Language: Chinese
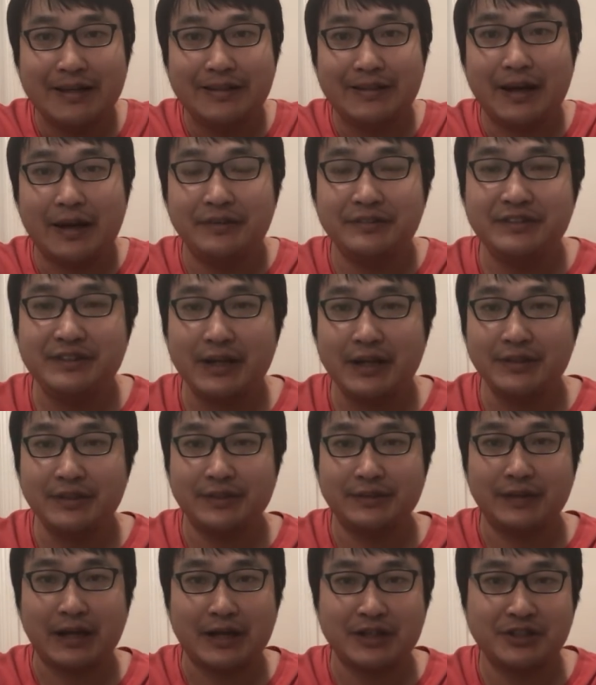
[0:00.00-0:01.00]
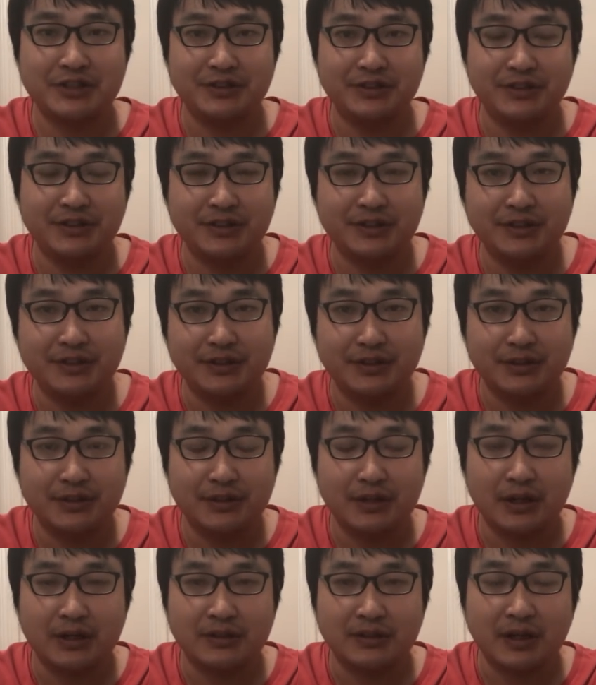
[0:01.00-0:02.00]
杨家呢，他是一
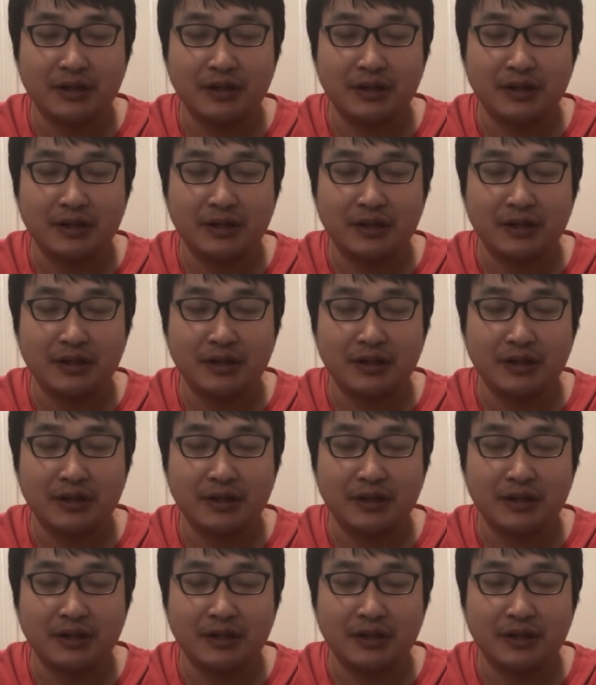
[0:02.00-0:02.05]
个啊，